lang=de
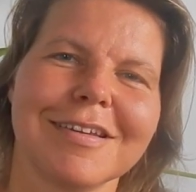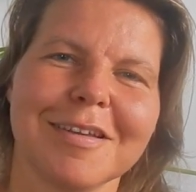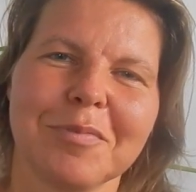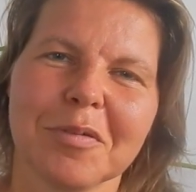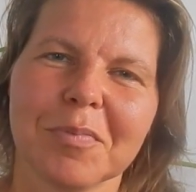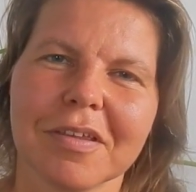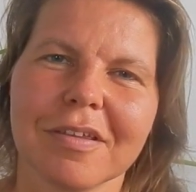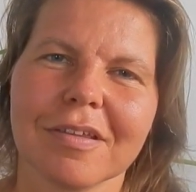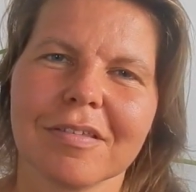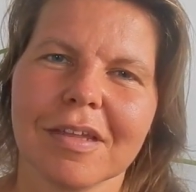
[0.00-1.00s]
in dem ich
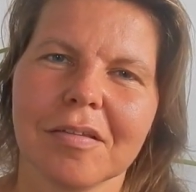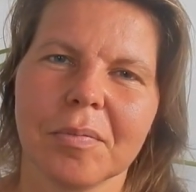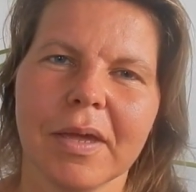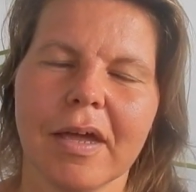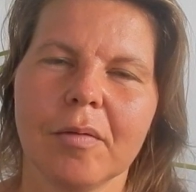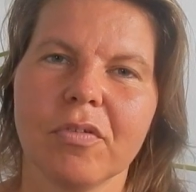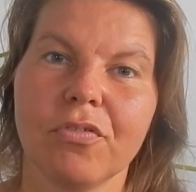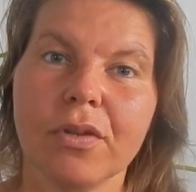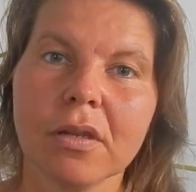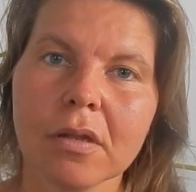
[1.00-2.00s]
mich seit zwei Jahren
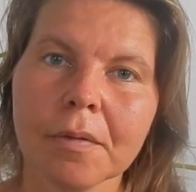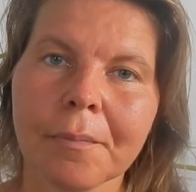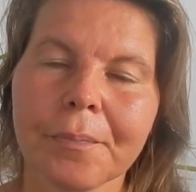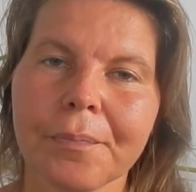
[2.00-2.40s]
befinde,